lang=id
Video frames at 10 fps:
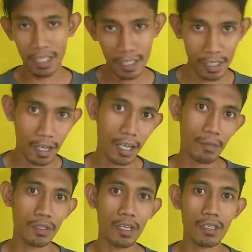Ini saya
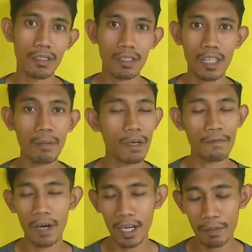akan menjelaskan tentang
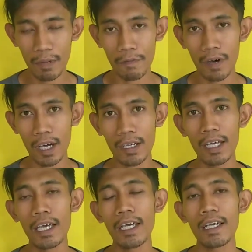
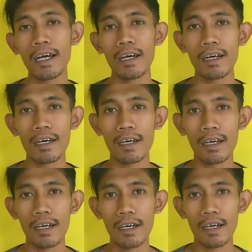manfaat-manfaat uh,
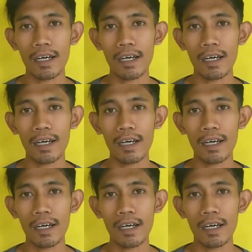eh,